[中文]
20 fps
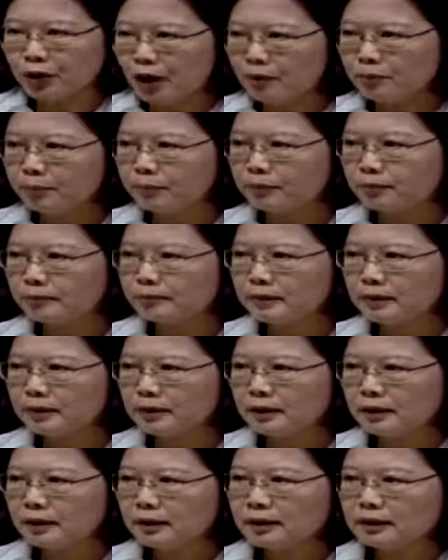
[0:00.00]
举傲复，
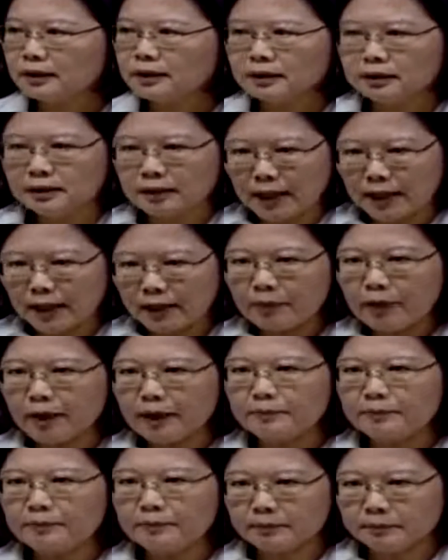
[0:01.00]
是台
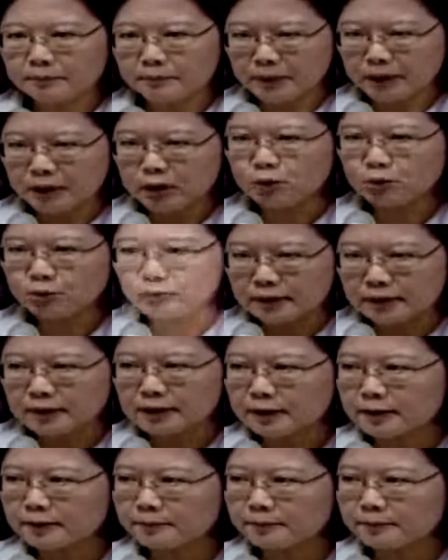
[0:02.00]
湾民主之